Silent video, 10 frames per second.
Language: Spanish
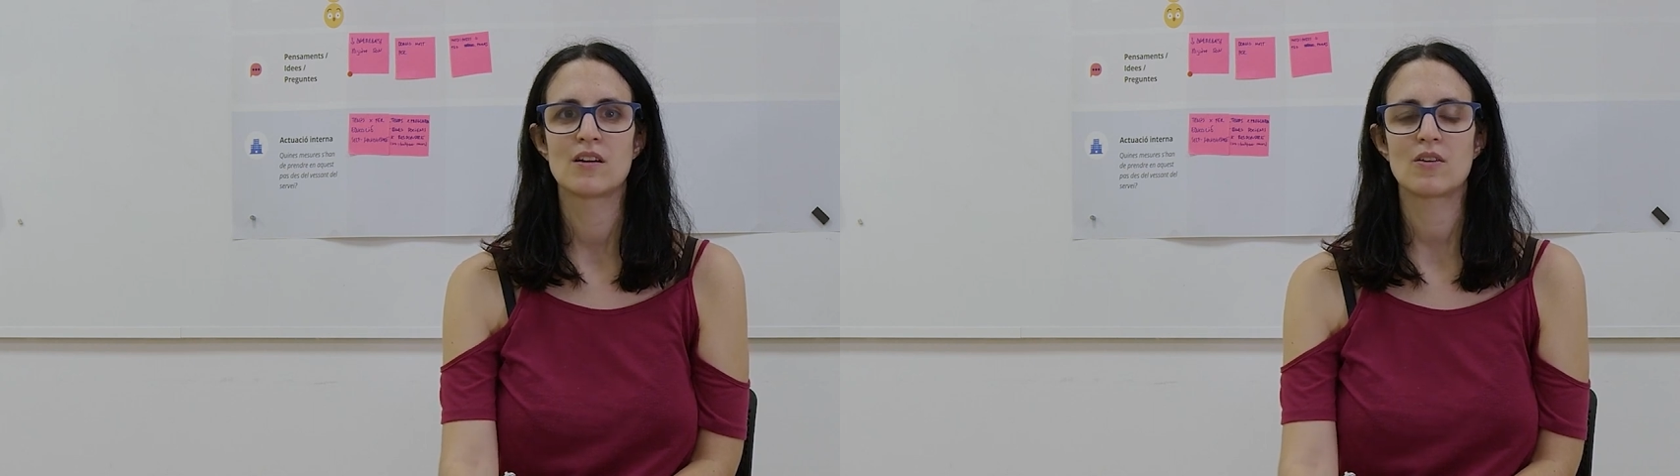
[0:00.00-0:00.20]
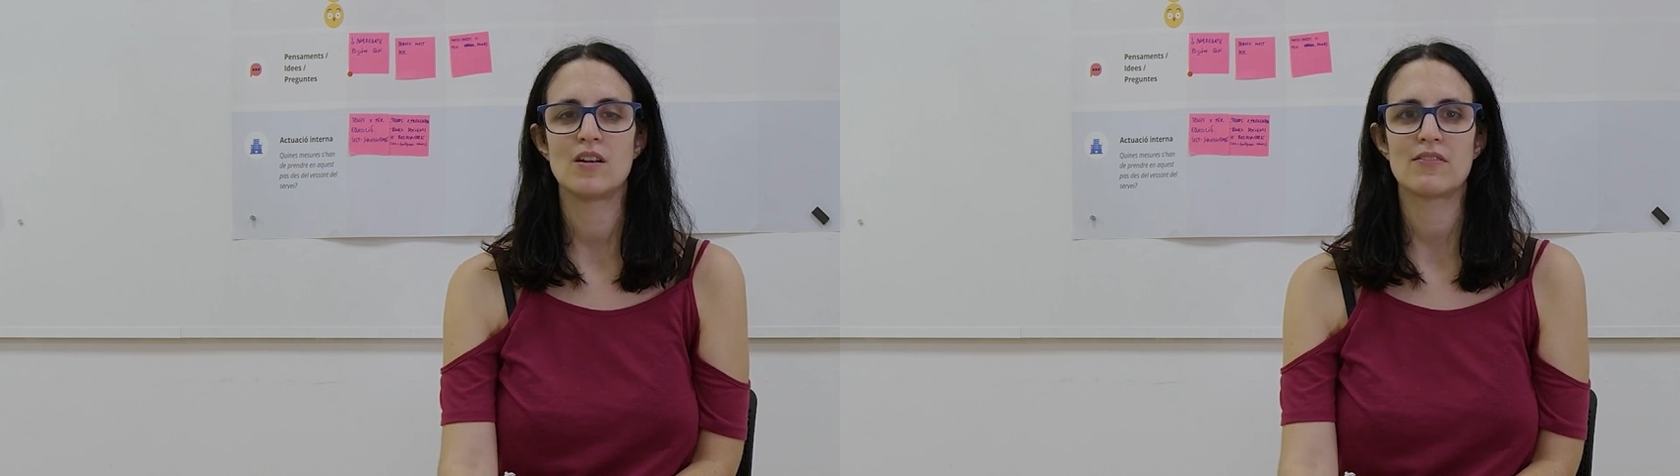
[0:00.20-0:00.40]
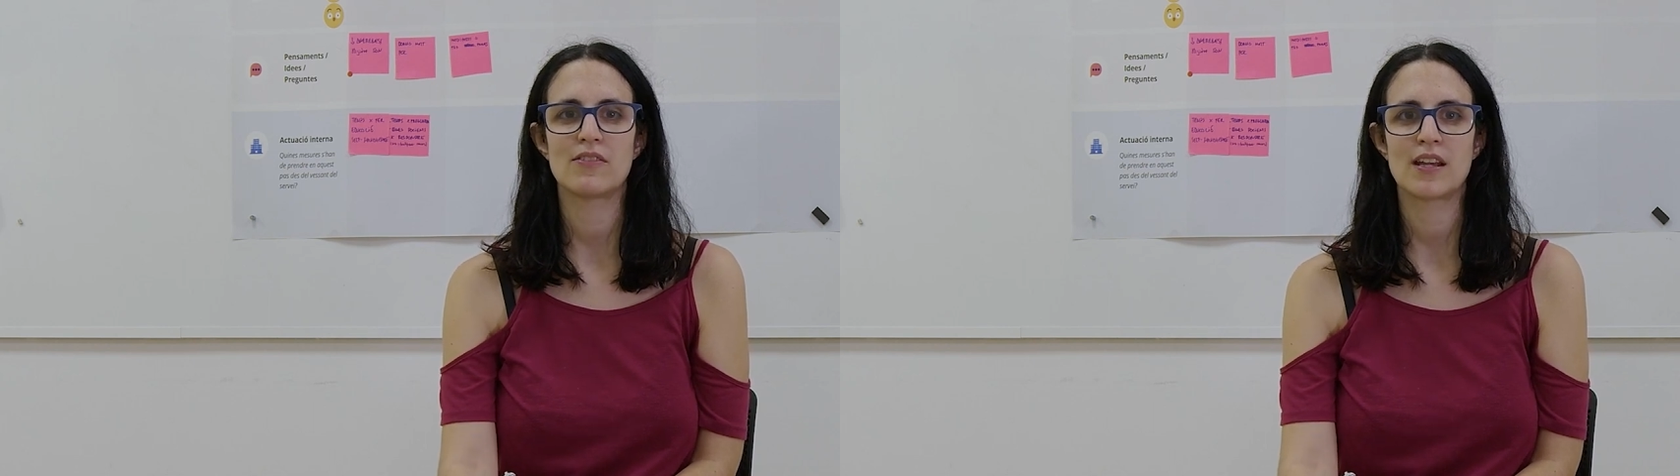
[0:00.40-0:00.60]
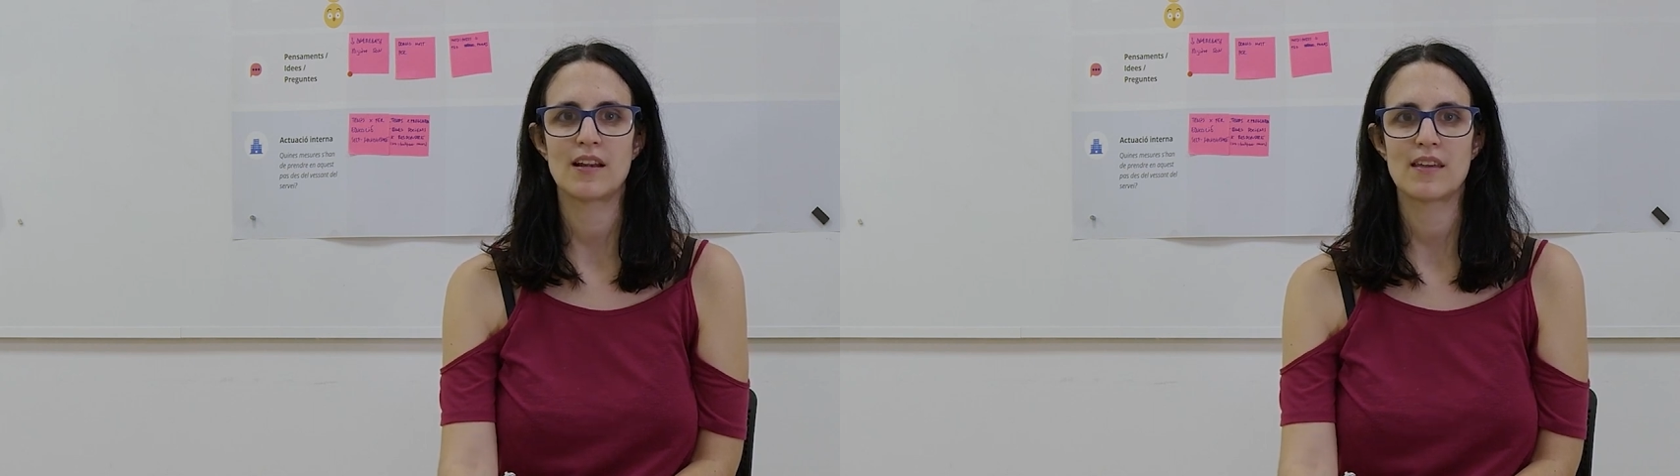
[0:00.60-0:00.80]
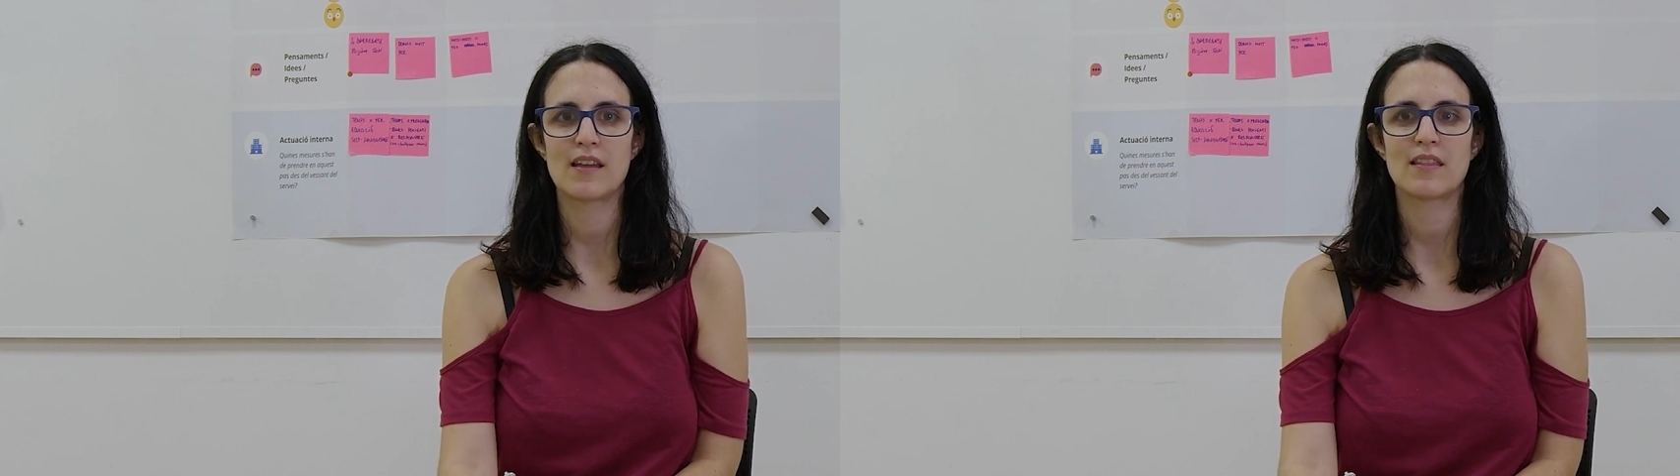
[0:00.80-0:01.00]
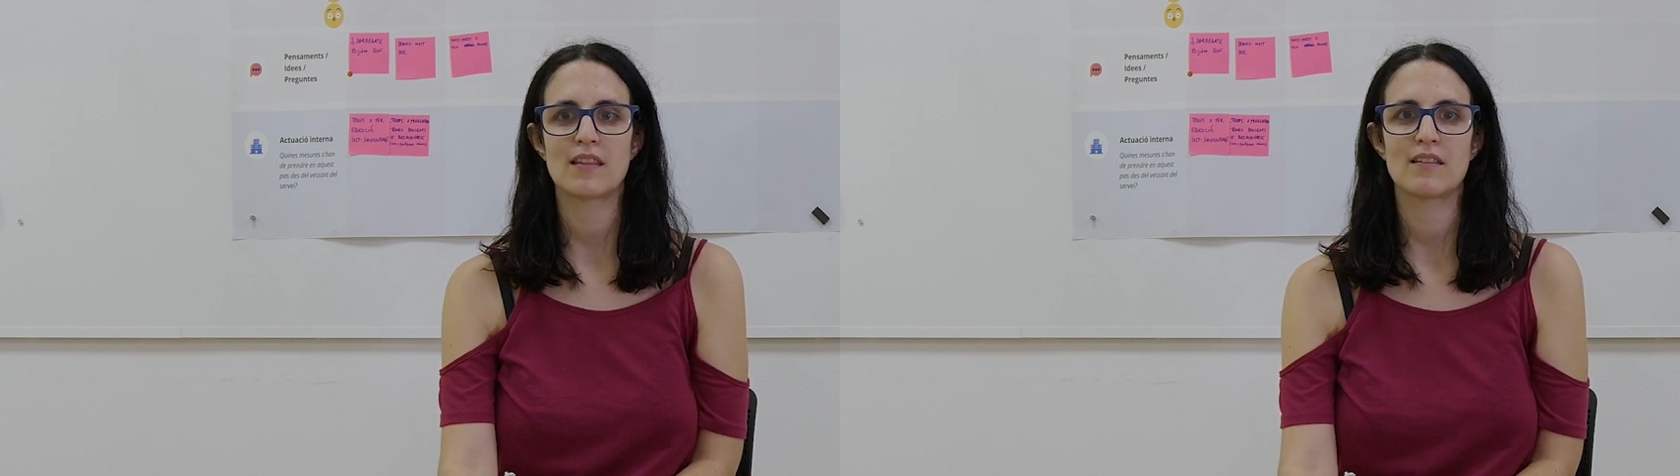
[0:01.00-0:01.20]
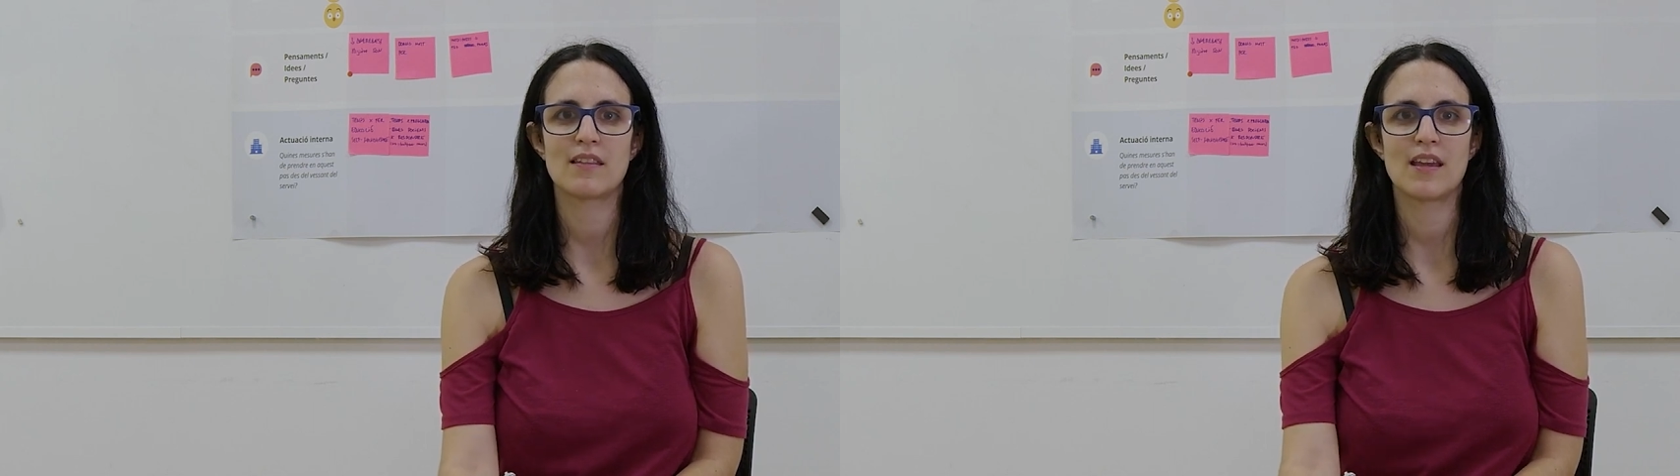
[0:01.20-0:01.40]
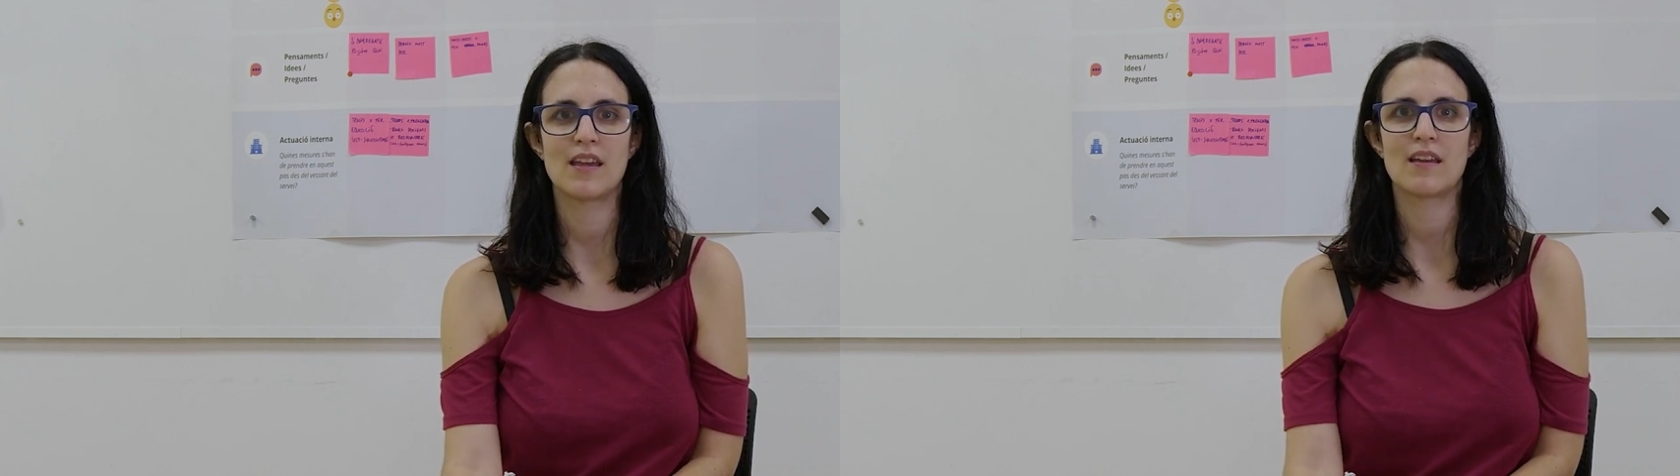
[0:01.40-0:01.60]
con la finalidad
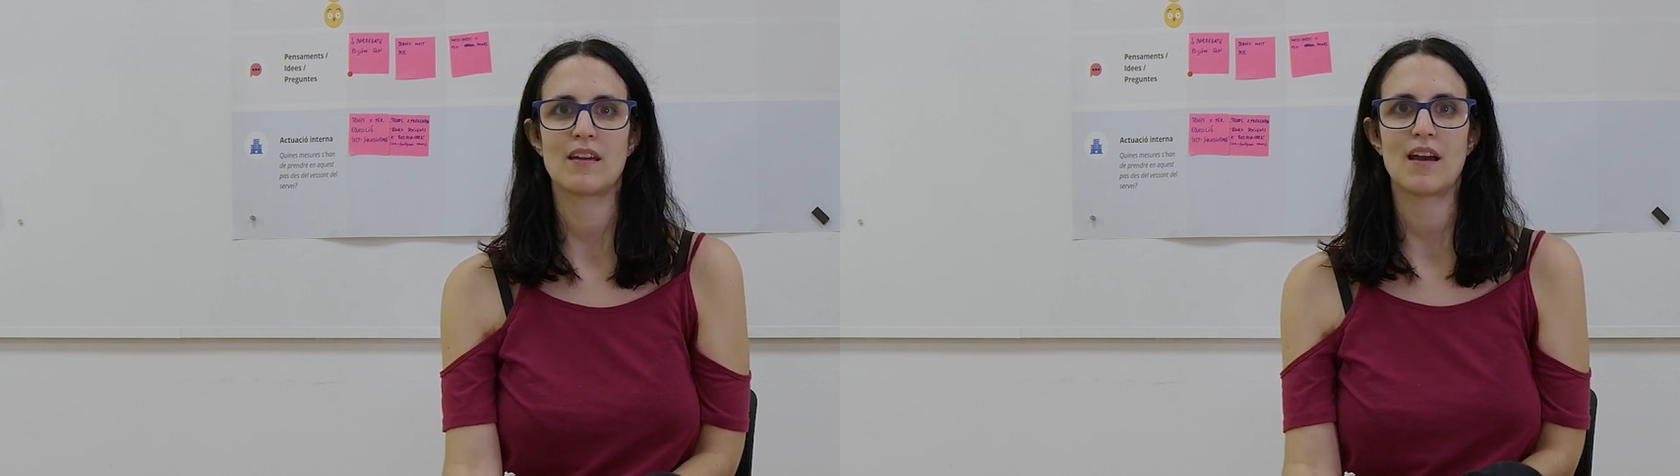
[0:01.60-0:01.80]
de